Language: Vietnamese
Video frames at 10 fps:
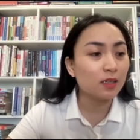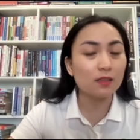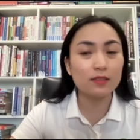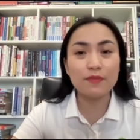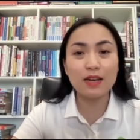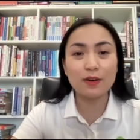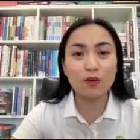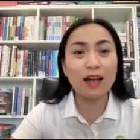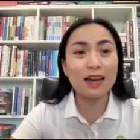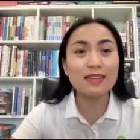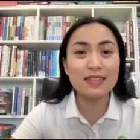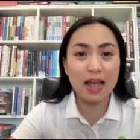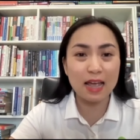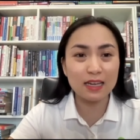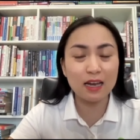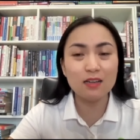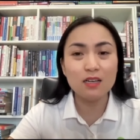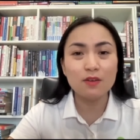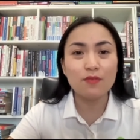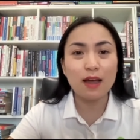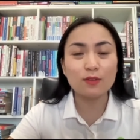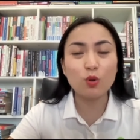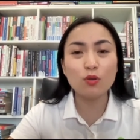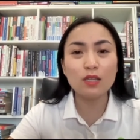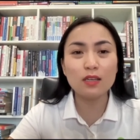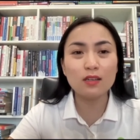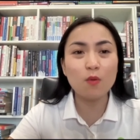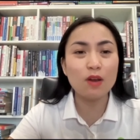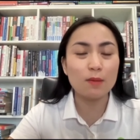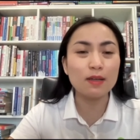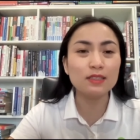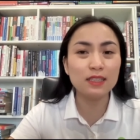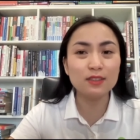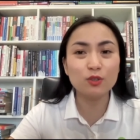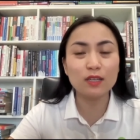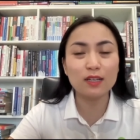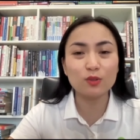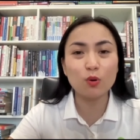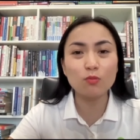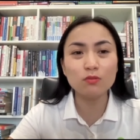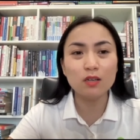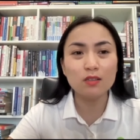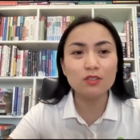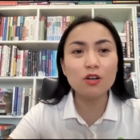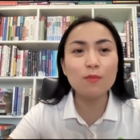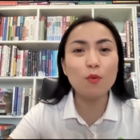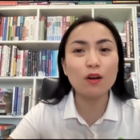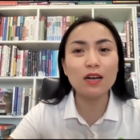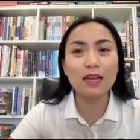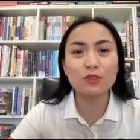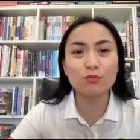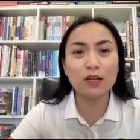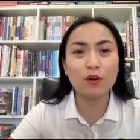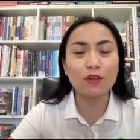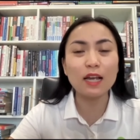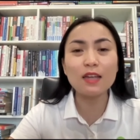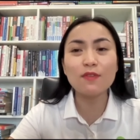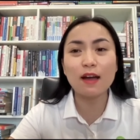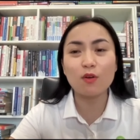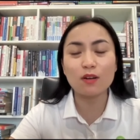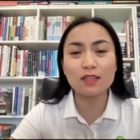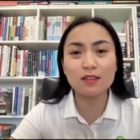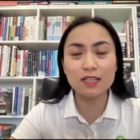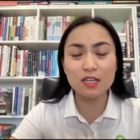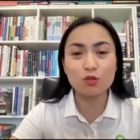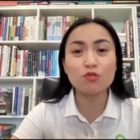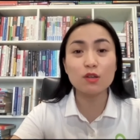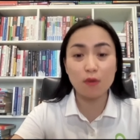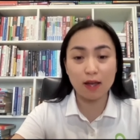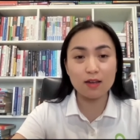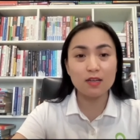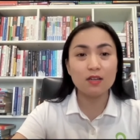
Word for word: à, tại vì là nó khá là dài ha và tôi thì không phải là bác sĩ cho nên là tôi cũng chưa muốn là chúng ta nói ngay vào cái những cái chỉ số sinh hóa